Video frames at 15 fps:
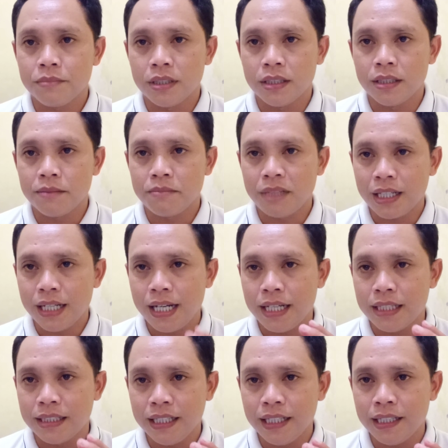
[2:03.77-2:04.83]
eh, maka
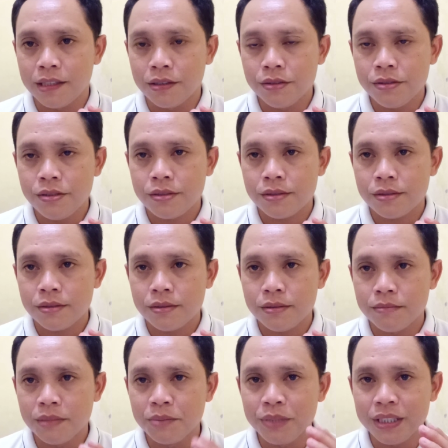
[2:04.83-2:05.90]
Anda harus
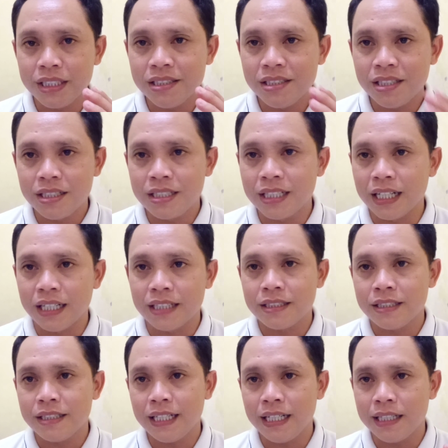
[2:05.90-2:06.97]
membuat jeda.
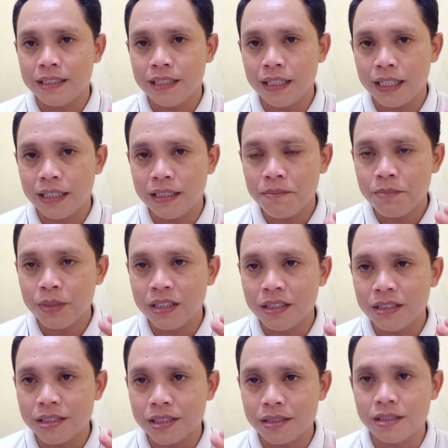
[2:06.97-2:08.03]
Jadi Anda Anda
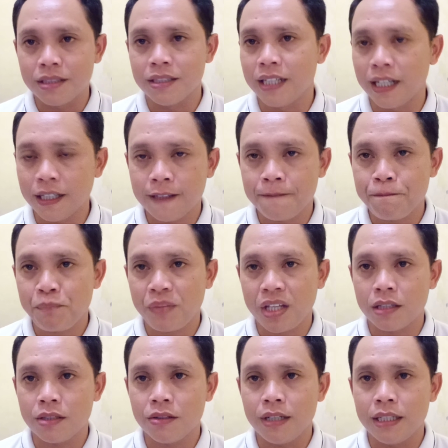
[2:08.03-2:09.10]
berhenti sejenak
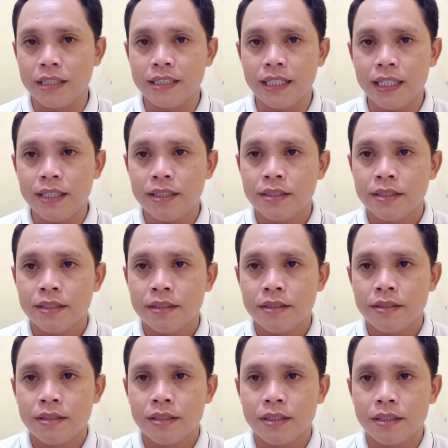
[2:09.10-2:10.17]
atau Anda
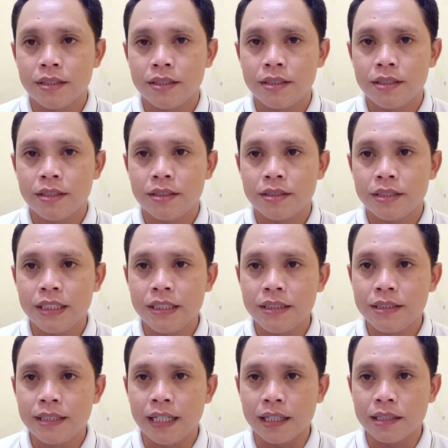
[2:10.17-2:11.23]
eh,
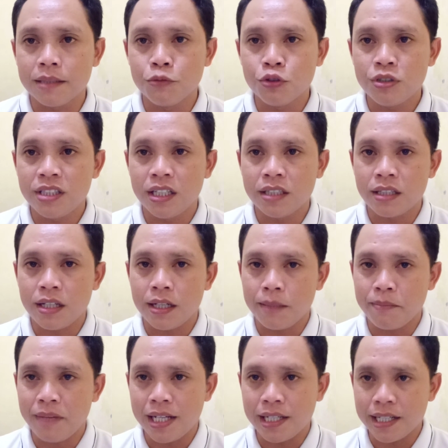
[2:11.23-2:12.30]
tidak kemudian
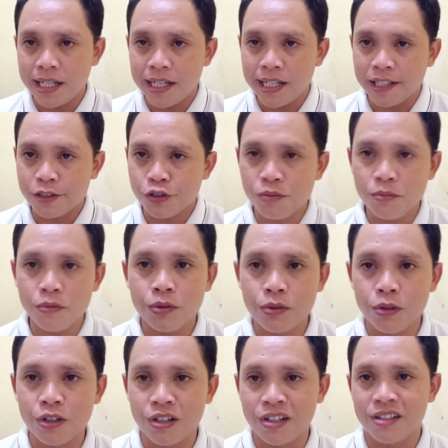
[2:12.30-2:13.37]
marah langsung
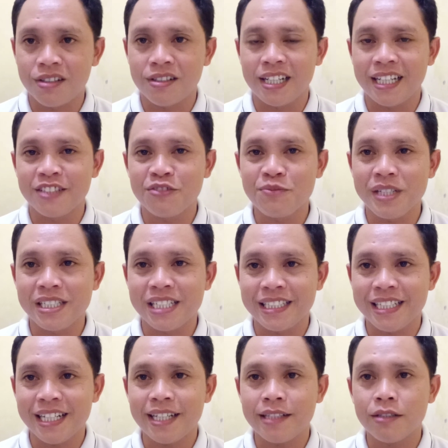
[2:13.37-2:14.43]
mukul. Nah, itu
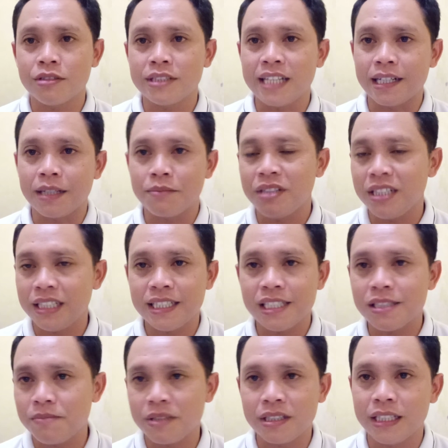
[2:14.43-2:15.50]
biasanya kan otak reptil kita
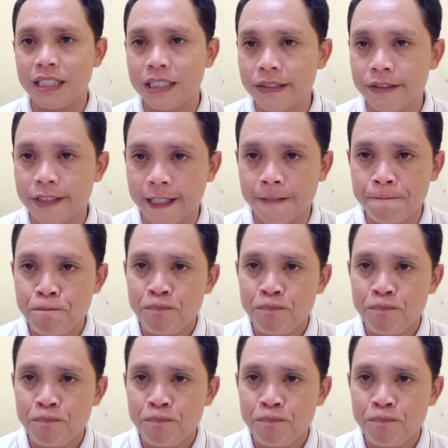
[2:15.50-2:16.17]
seperti itu ya.